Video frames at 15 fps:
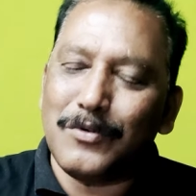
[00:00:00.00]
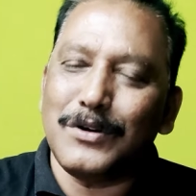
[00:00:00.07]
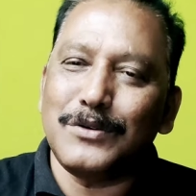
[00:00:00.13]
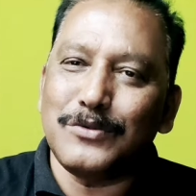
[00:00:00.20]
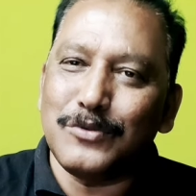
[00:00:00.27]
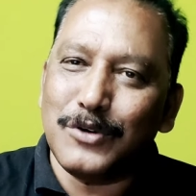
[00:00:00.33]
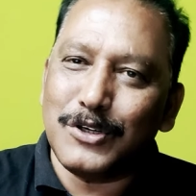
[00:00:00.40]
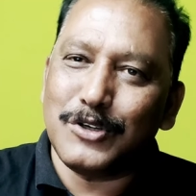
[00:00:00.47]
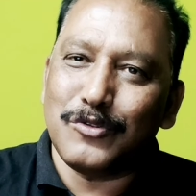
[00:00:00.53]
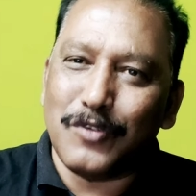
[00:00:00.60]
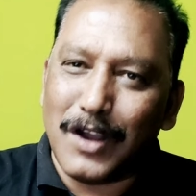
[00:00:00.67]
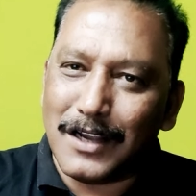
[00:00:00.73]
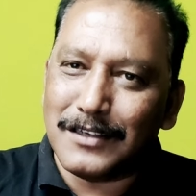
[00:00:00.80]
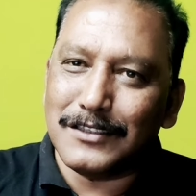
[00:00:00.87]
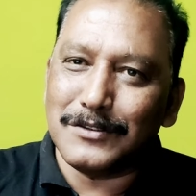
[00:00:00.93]
எவ்வளோ ஓட்டு
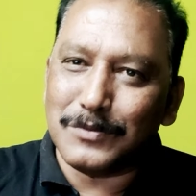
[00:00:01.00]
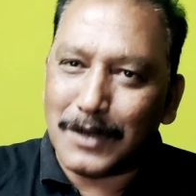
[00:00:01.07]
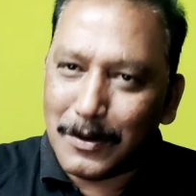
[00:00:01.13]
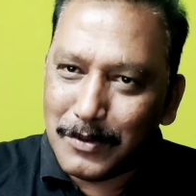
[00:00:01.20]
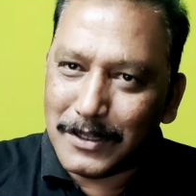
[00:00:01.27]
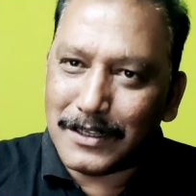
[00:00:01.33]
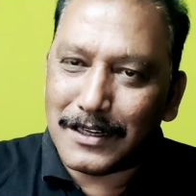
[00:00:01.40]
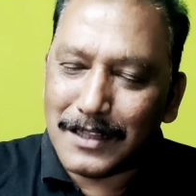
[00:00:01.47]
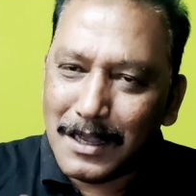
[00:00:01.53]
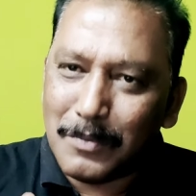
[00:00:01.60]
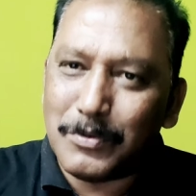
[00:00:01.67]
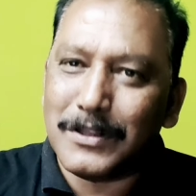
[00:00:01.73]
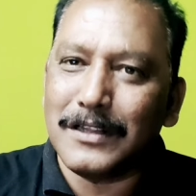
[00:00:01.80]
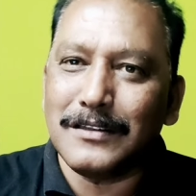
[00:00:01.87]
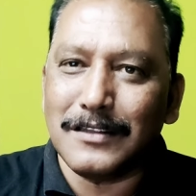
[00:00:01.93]
வாங்கும் அப்படிங்கிறது
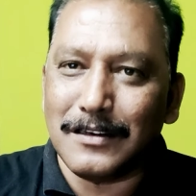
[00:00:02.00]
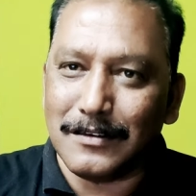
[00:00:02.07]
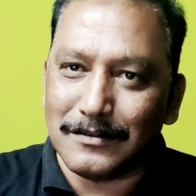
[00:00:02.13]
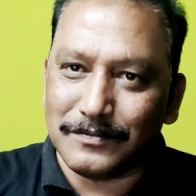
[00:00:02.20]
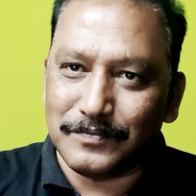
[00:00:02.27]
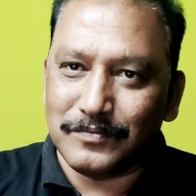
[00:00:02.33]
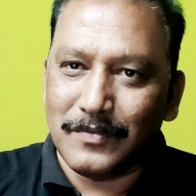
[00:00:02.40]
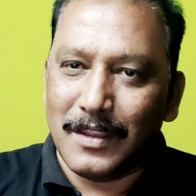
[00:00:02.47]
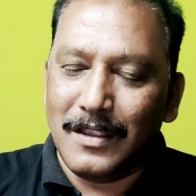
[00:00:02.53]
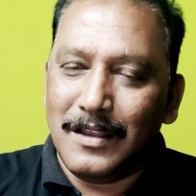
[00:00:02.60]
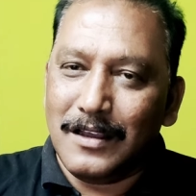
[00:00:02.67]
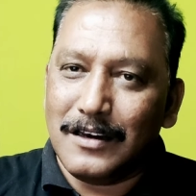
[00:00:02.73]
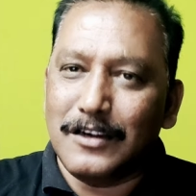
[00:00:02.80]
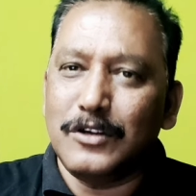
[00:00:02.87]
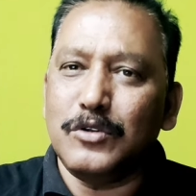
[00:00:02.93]
அப்போ தான் தெரியும்
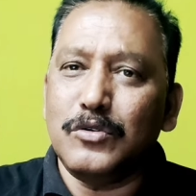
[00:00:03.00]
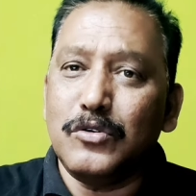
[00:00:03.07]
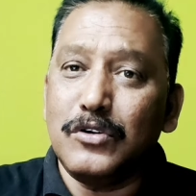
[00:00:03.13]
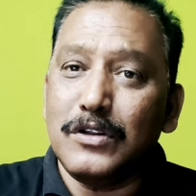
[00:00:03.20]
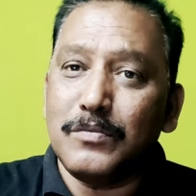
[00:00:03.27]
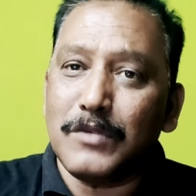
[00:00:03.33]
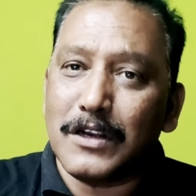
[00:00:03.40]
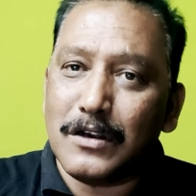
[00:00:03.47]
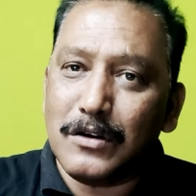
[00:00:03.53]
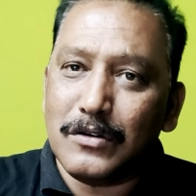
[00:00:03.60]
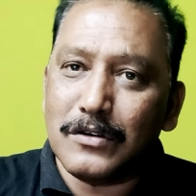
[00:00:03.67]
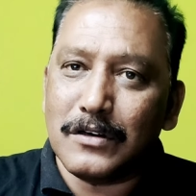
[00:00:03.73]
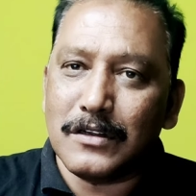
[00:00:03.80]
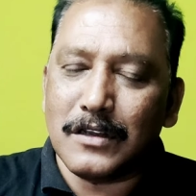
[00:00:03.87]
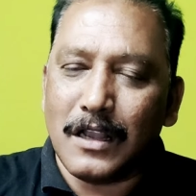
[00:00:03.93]
ரெண்டு கோடி
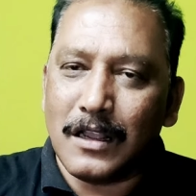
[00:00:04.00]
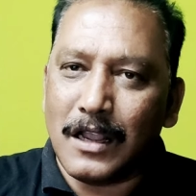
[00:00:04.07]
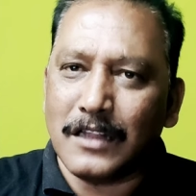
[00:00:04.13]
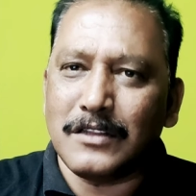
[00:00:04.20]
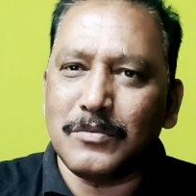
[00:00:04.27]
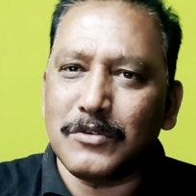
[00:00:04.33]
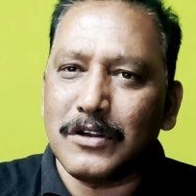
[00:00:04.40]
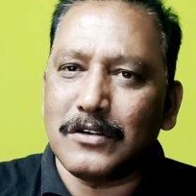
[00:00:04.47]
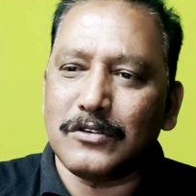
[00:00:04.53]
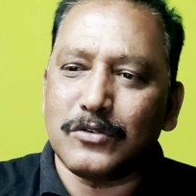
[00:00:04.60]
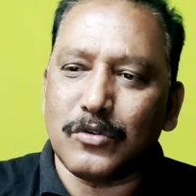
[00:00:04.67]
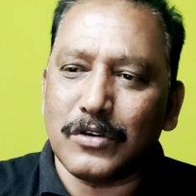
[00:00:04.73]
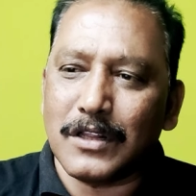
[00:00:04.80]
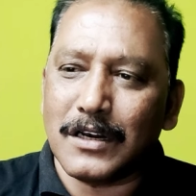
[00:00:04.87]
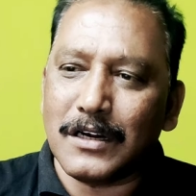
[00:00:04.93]
மக்களோட அதிமுகவுக்கு
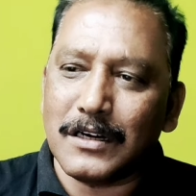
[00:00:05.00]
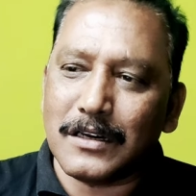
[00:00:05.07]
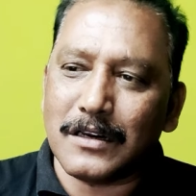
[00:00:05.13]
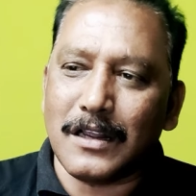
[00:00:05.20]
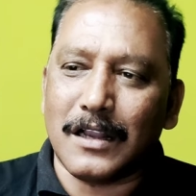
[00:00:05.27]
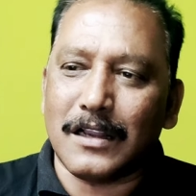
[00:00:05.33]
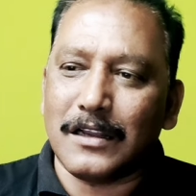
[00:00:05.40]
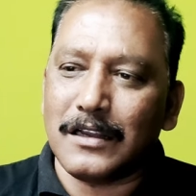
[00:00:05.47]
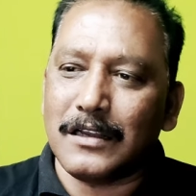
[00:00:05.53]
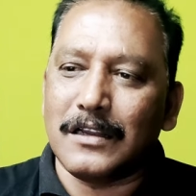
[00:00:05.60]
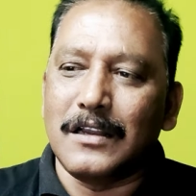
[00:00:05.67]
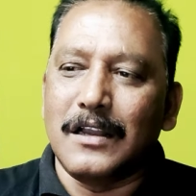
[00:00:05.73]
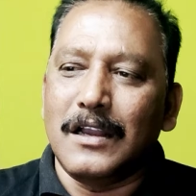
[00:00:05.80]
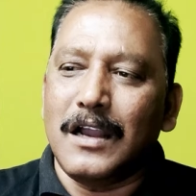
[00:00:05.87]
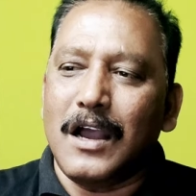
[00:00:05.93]
தொண்டர்கள் இருக்காங்க
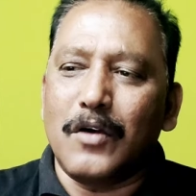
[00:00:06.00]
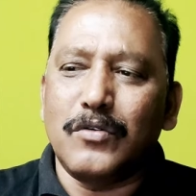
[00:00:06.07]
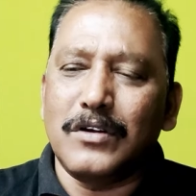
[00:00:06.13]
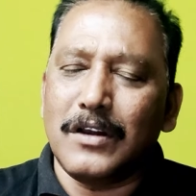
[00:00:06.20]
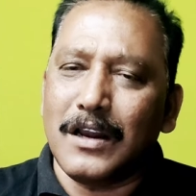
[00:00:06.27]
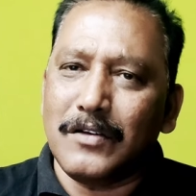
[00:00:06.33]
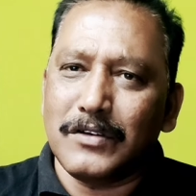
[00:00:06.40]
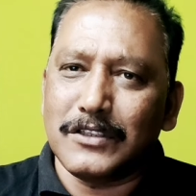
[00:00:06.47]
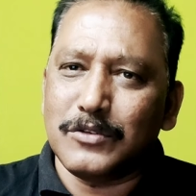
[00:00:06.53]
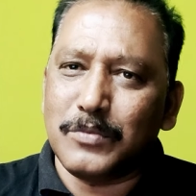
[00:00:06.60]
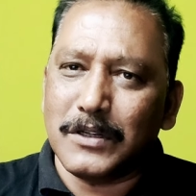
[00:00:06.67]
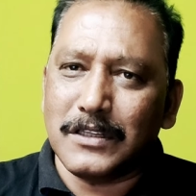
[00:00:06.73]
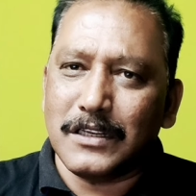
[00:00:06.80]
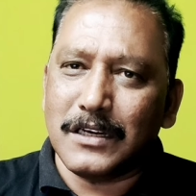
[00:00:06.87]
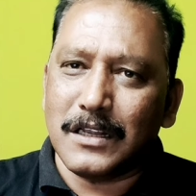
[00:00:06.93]
அவங்கெல்லாம் வந்து
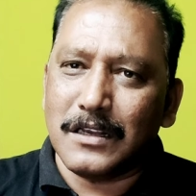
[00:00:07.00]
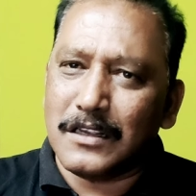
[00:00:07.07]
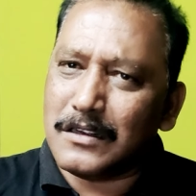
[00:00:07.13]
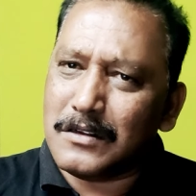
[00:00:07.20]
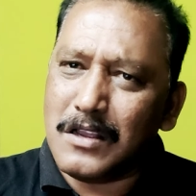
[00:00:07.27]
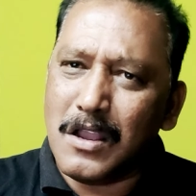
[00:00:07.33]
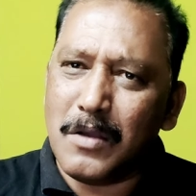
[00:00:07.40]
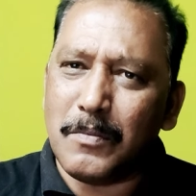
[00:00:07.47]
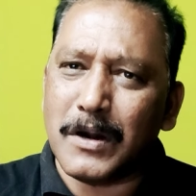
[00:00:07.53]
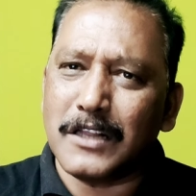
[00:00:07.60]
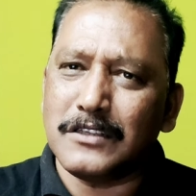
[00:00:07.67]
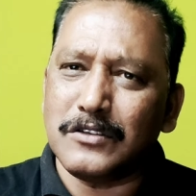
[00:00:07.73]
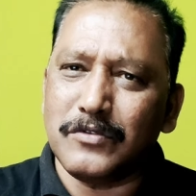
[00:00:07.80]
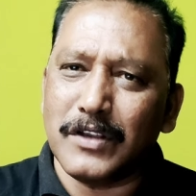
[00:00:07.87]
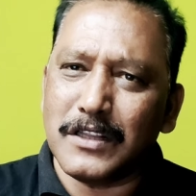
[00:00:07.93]
பார்த்திங்கன்னா
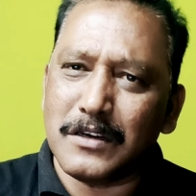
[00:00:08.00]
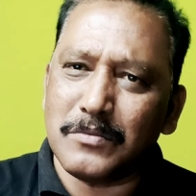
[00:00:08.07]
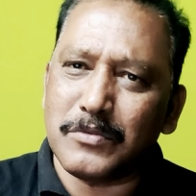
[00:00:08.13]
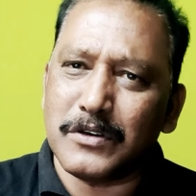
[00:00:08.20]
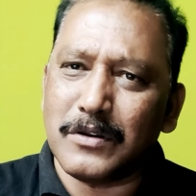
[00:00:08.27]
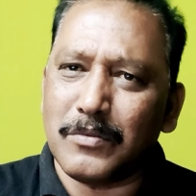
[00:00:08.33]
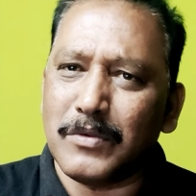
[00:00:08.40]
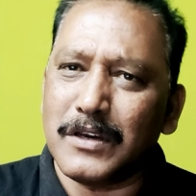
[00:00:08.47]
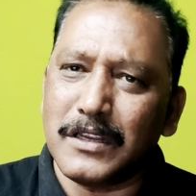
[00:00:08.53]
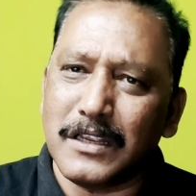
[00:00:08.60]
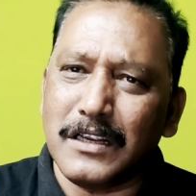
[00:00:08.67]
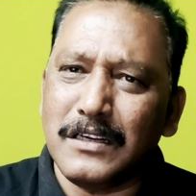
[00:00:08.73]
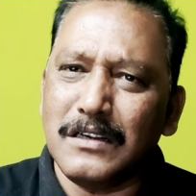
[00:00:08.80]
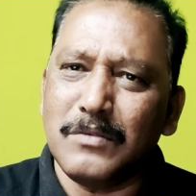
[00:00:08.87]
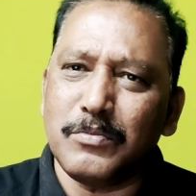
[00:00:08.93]
மனசு வேதனை பண்ணுற மாதிரி
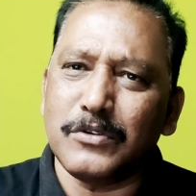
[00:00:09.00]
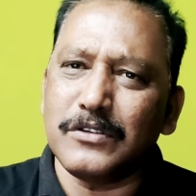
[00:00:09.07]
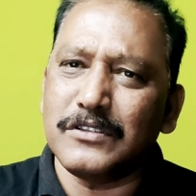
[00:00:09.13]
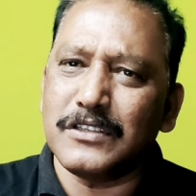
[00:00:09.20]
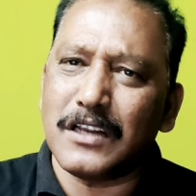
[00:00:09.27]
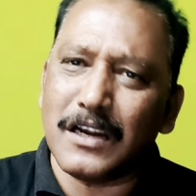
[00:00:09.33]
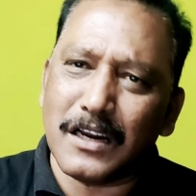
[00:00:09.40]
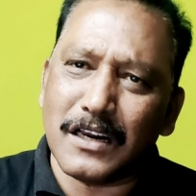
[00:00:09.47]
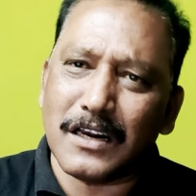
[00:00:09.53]
எங்கள் பொதுச்